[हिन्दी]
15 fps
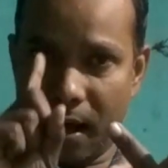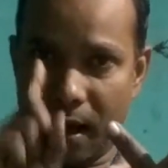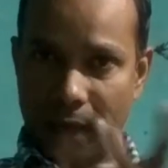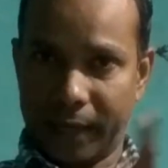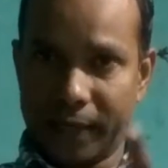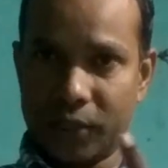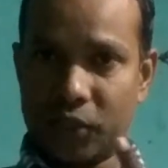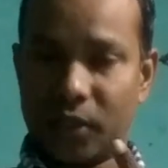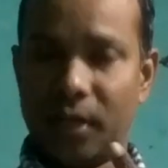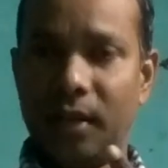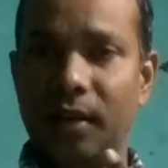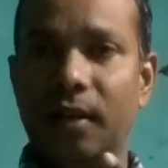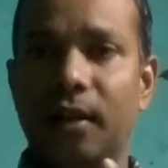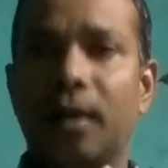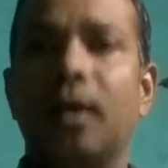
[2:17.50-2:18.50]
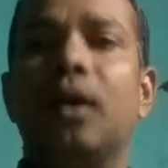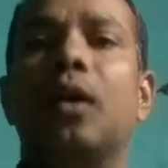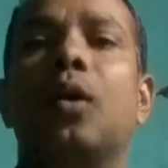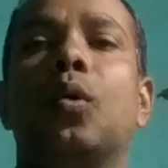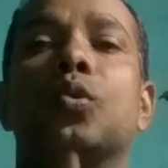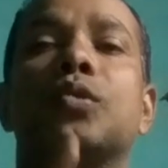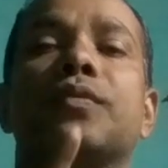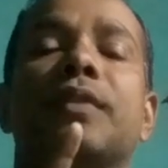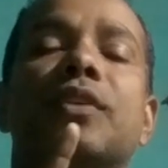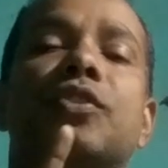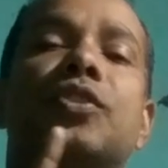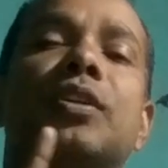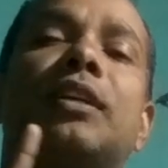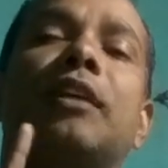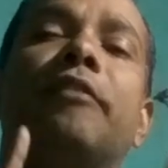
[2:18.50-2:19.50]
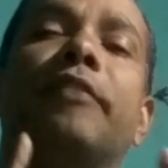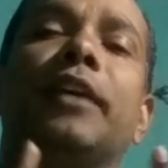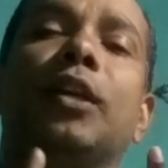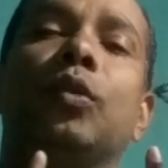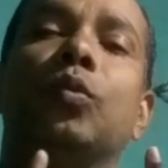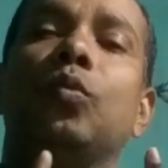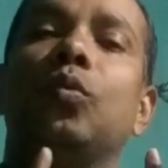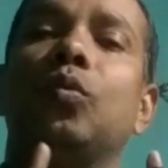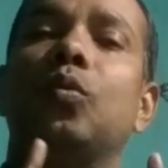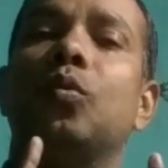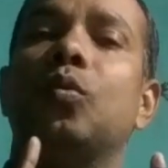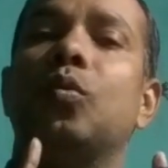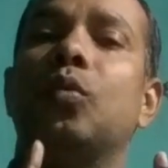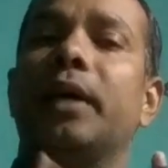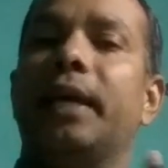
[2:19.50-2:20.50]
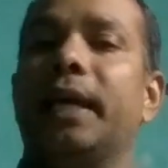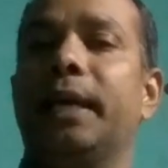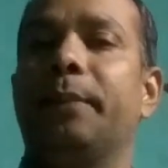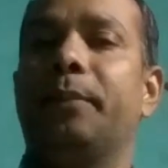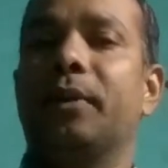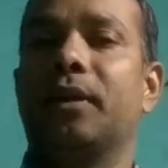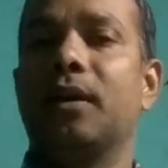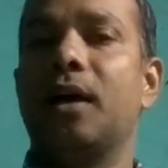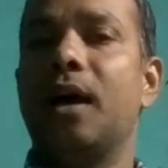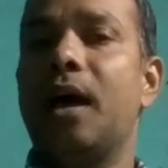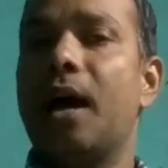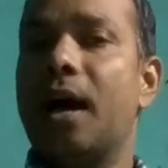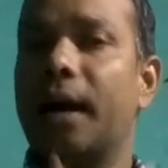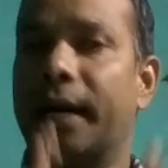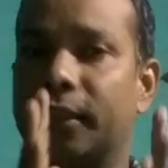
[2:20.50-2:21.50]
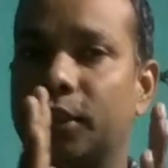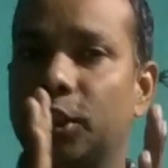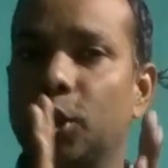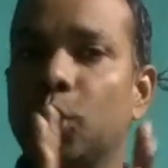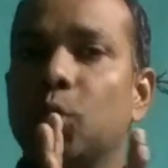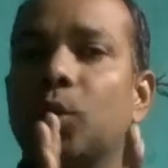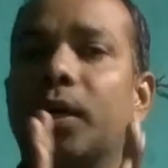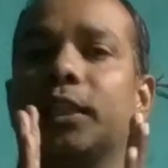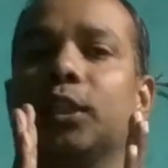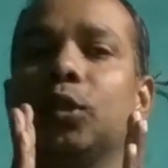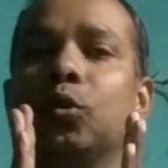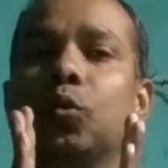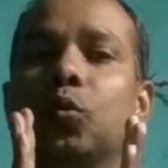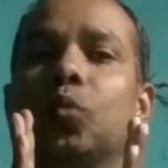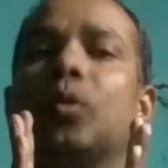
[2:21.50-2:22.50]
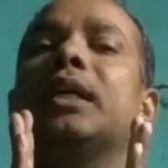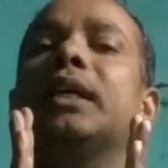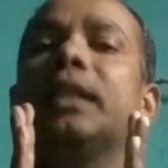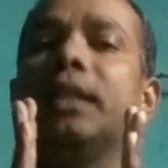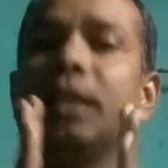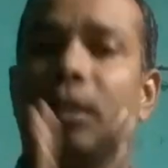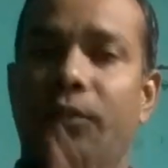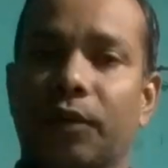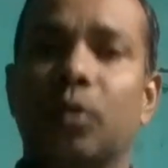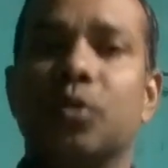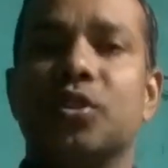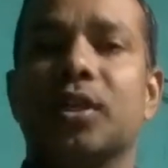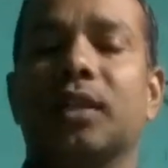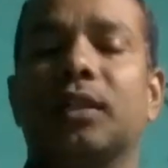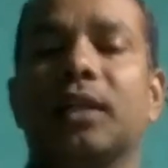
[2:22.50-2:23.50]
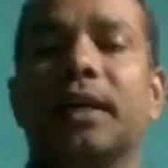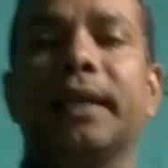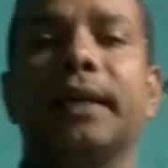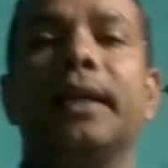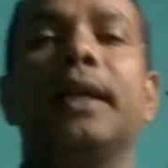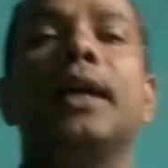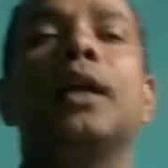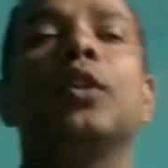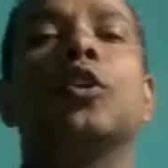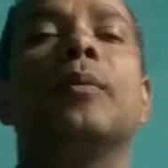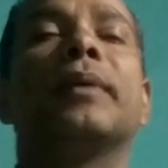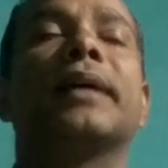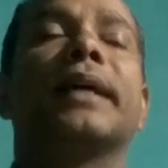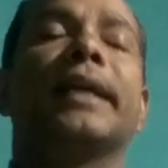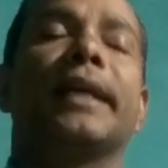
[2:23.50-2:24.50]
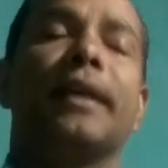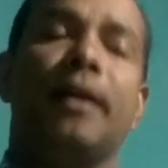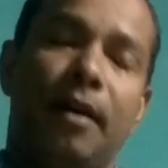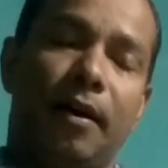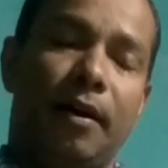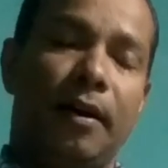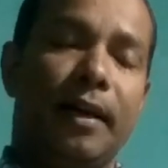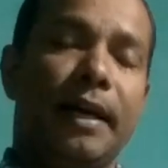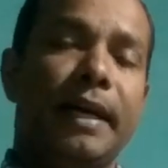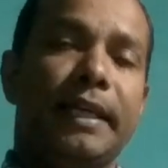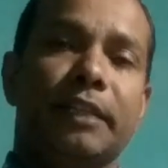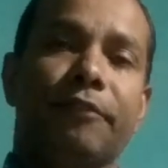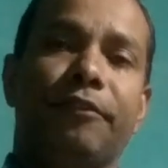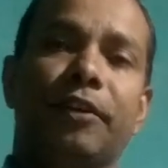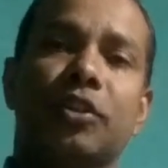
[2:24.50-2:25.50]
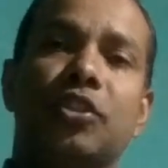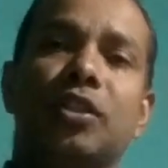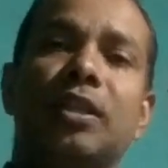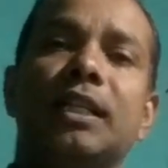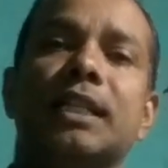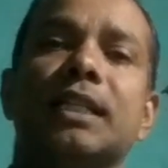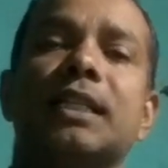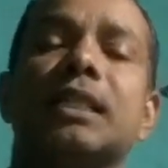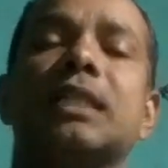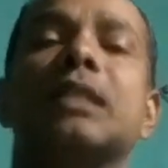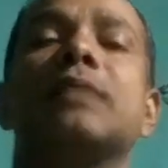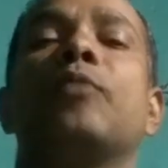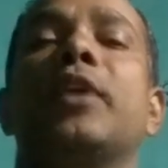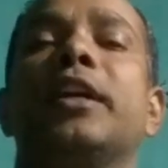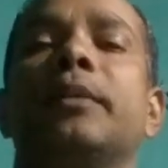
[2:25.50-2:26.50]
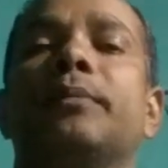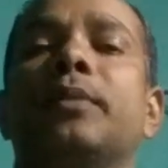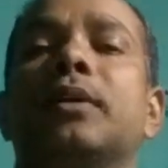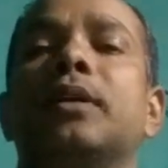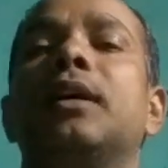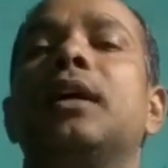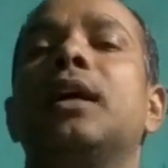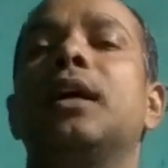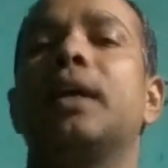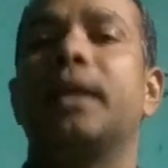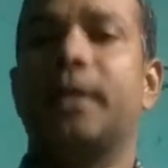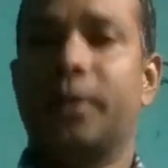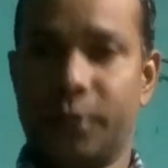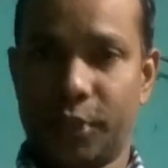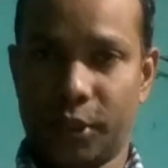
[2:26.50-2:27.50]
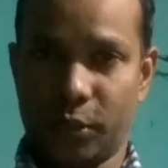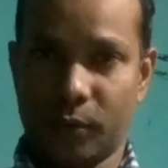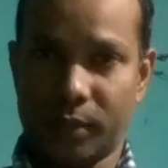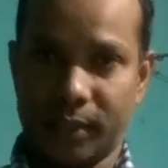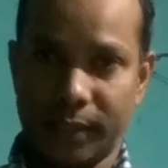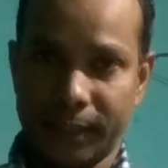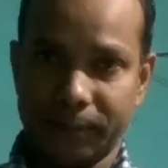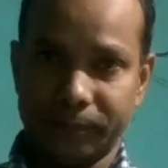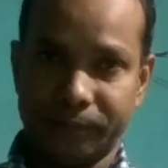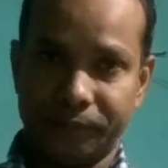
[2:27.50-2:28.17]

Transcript: आर एच एल और उस फंक्शन का वैल्यू ए पर अगर तीनों का तीनों इक्वल हो जाता है तो हम कहेंगे हाँ ये फंक्शन इस पॉइंट पर कंटिन्यूस है